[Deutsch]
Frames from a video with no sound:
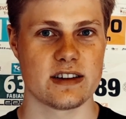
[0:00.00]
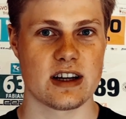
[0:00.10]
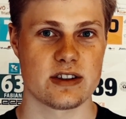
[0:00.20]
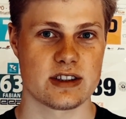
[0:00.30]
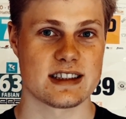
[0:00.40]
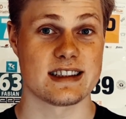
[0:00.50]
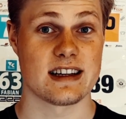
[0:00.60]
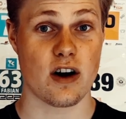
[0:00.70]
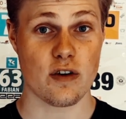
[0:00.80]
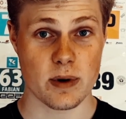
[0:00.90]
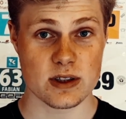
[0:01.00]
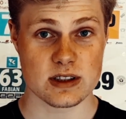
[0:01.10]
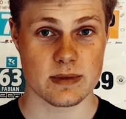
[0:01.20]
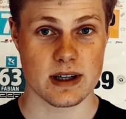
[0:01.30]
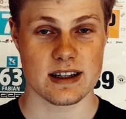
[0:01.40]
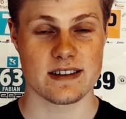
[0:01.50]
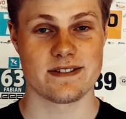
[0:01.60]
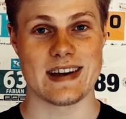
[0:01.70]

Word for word: dadurch, dass ich eine Laufpause machen